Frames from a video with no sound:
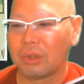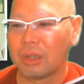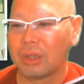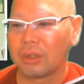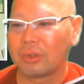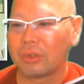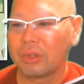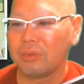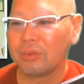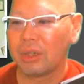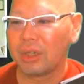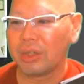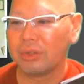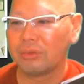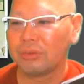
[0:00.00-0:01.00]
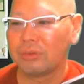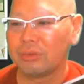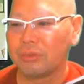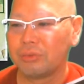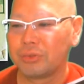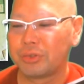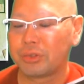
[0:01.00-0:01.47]
はあのいわゆ
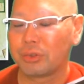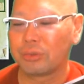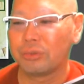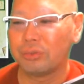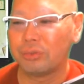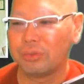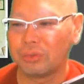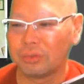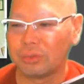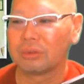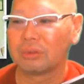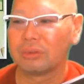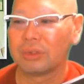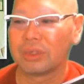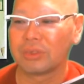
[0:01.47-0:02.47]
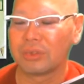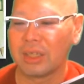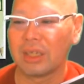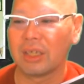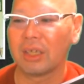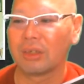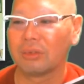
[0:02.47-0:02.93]
る不織布です
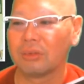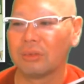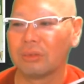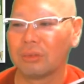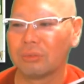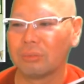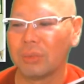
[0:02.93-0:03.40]
ねあの、